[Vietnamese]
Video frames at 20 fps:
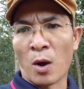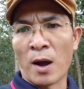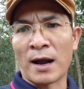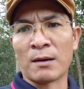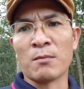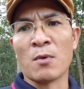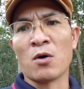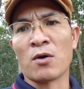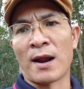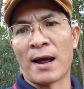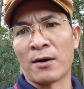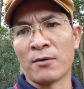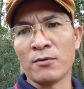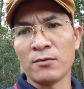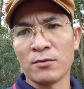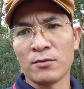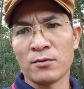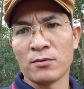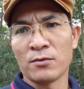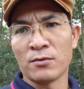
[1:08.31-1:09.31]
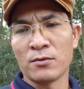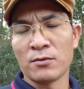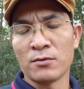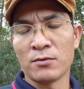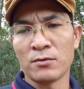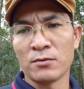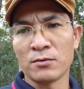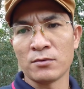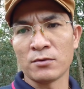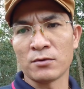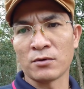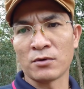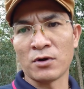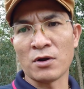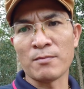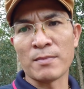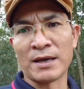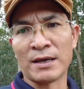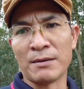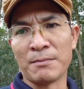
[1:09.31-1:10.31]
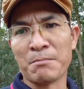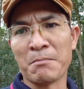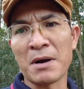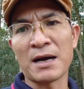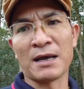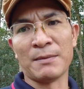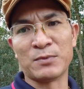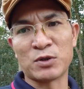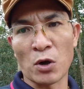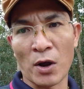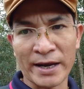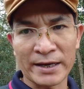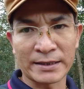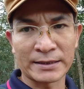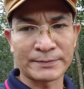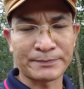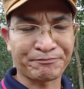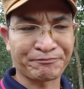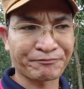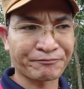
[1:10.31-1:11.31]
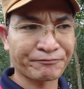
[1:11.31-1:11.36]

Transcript: toàn bộ não nó bị mất kiểm soát